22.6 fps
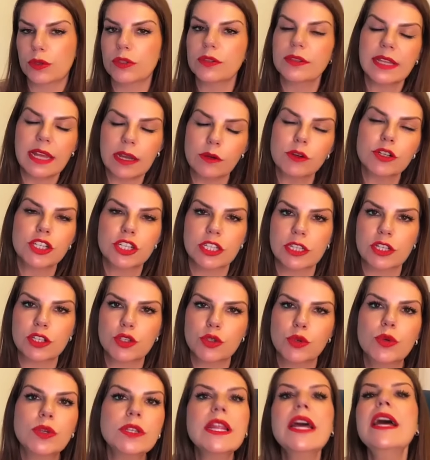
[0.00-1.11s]
na rotina
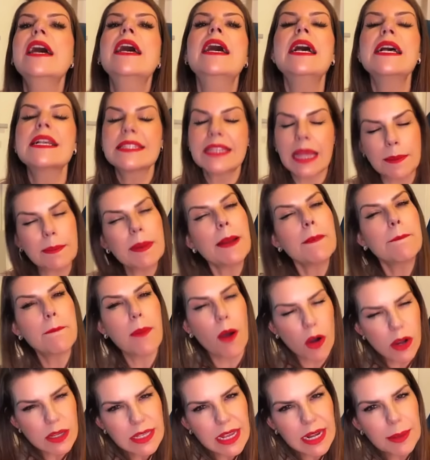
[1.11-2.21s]
diurna, sempre após a